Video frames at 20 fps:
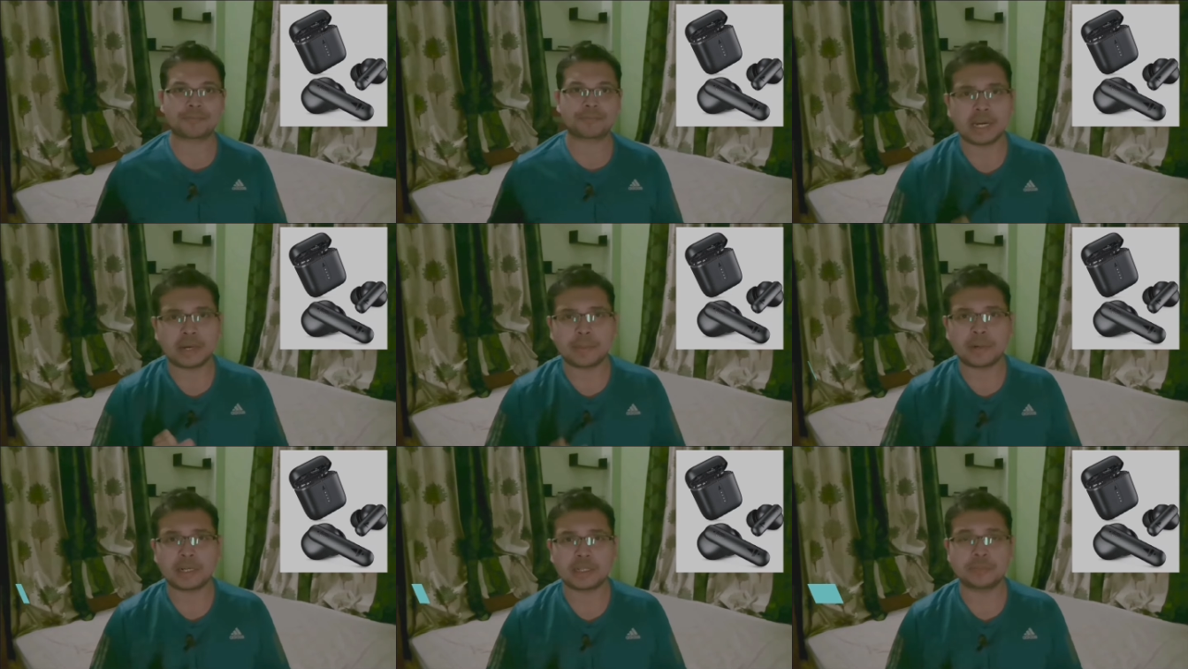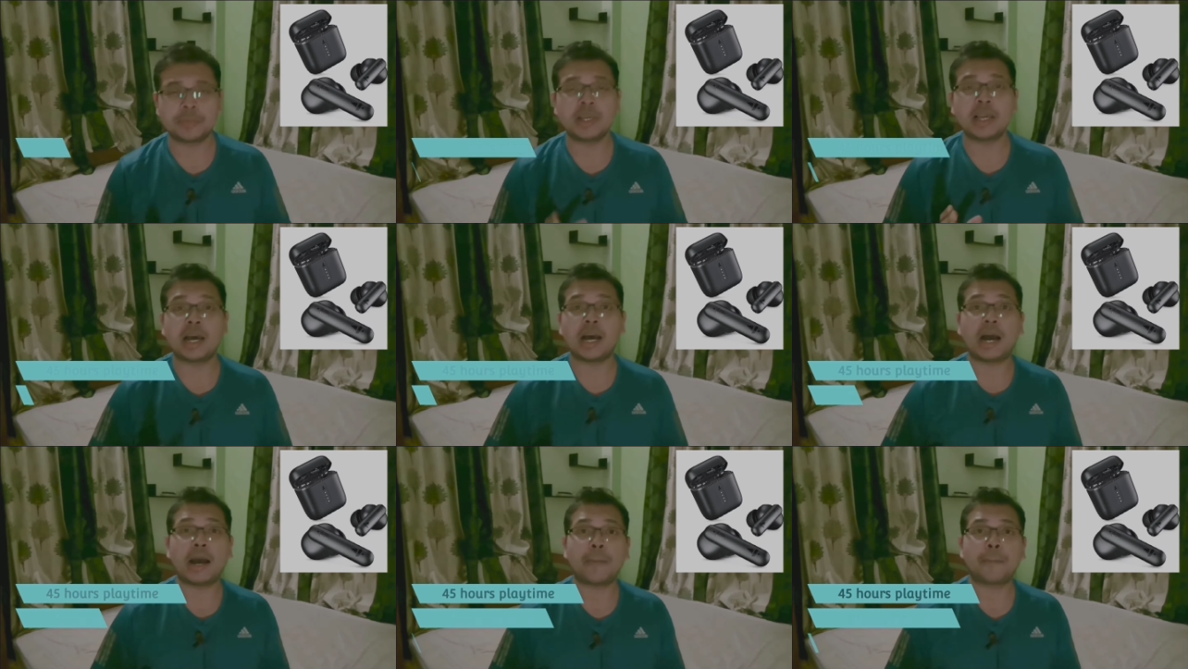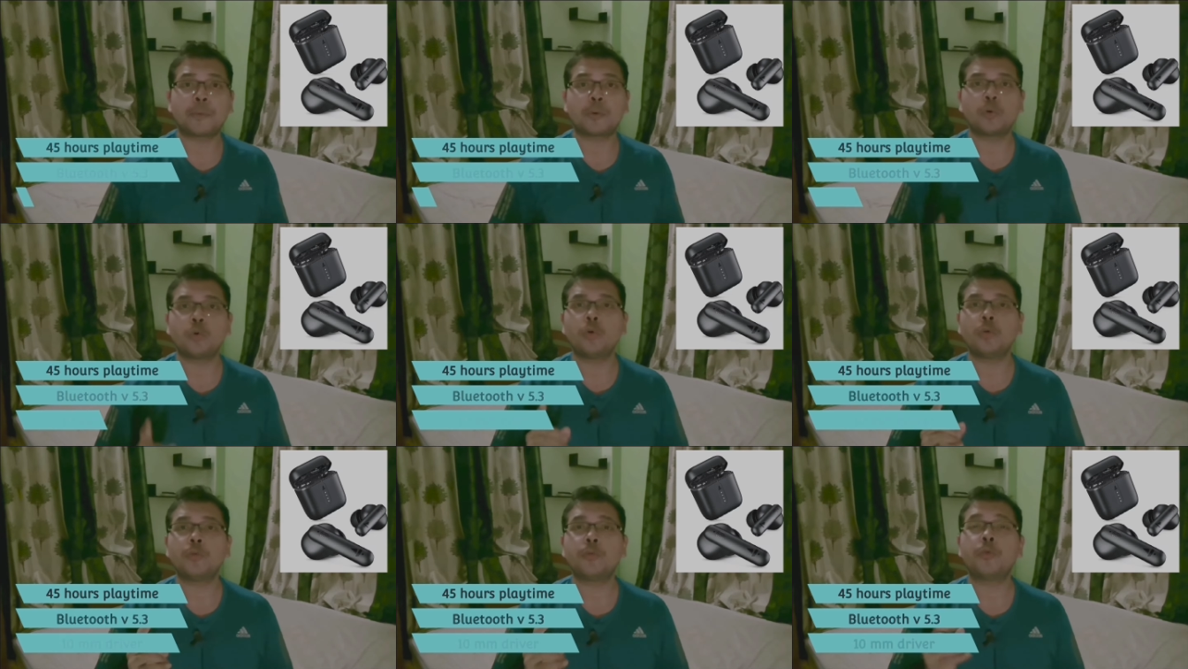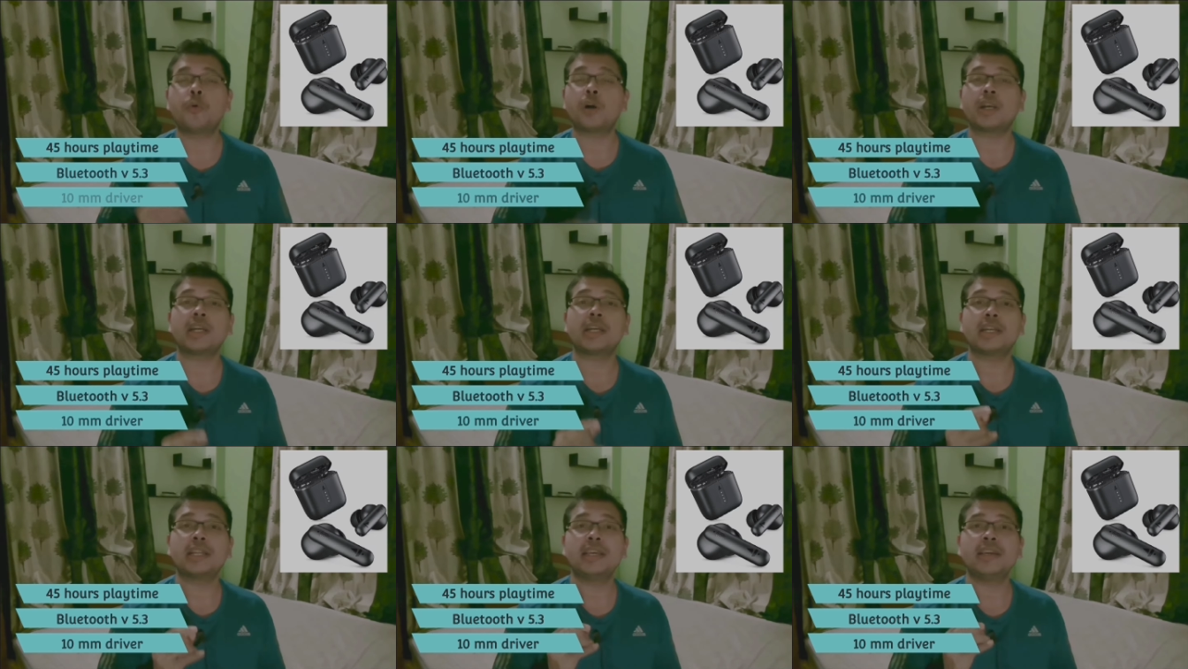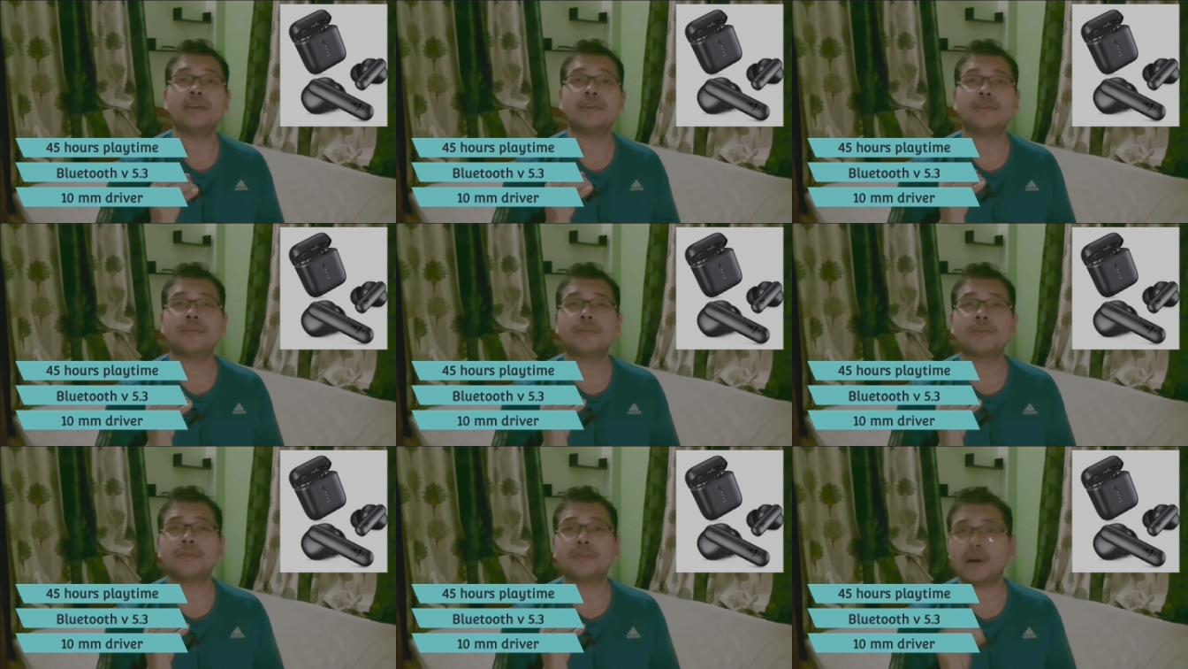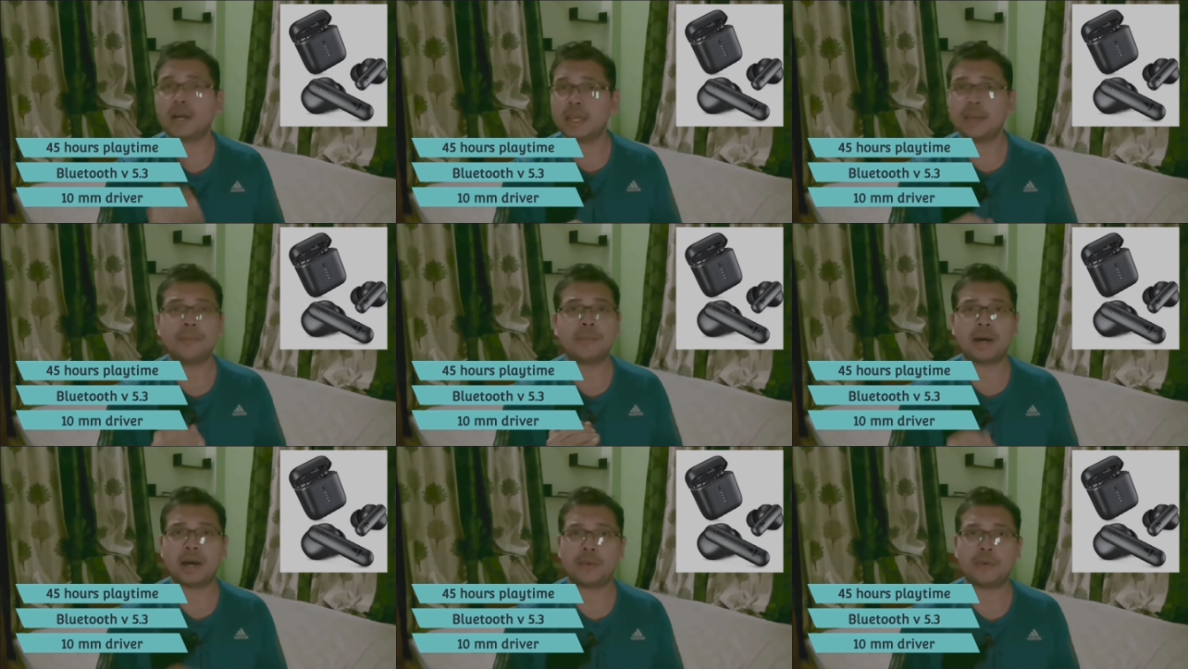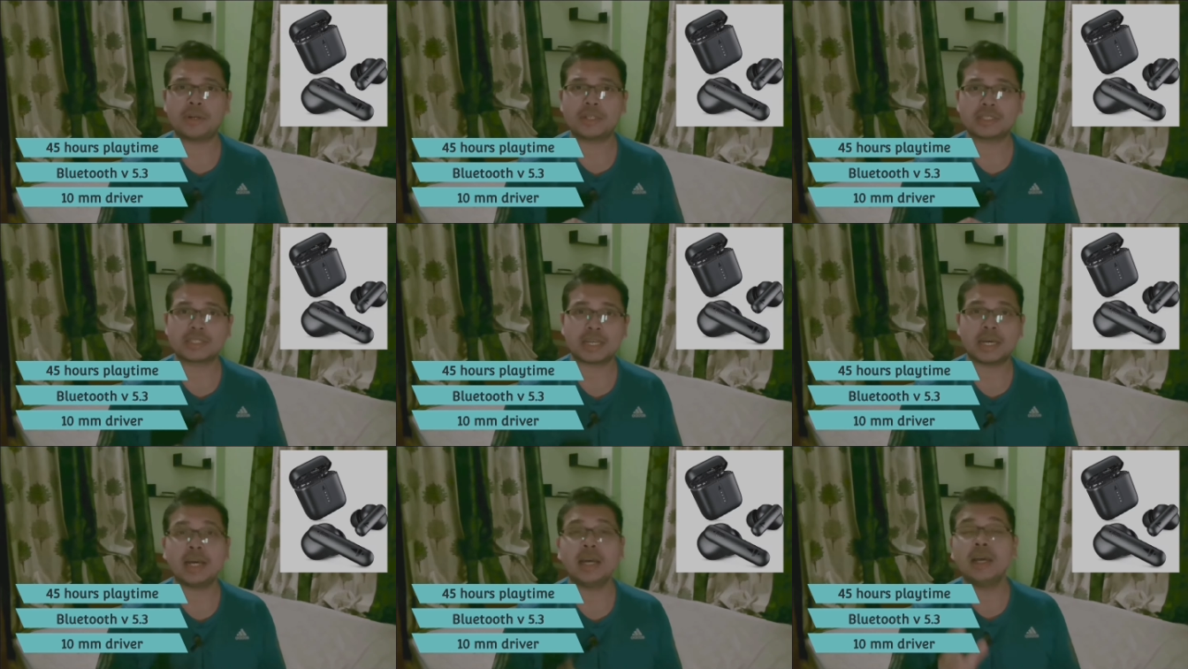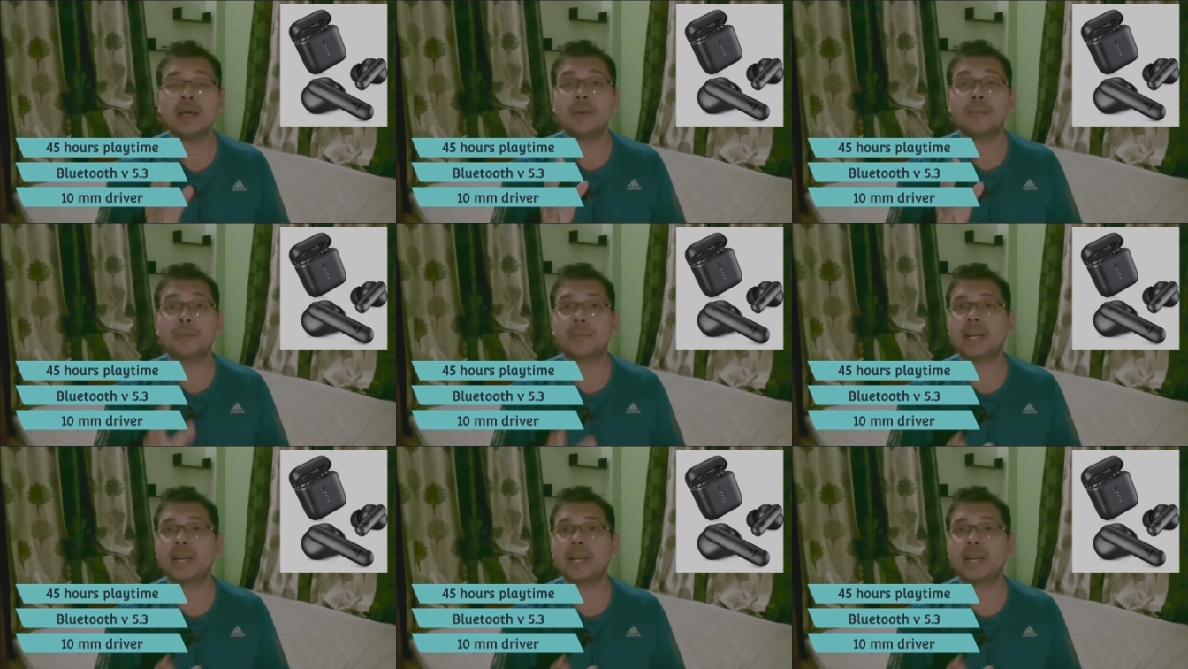ईयरबड्स में आपको 45 आवर्स का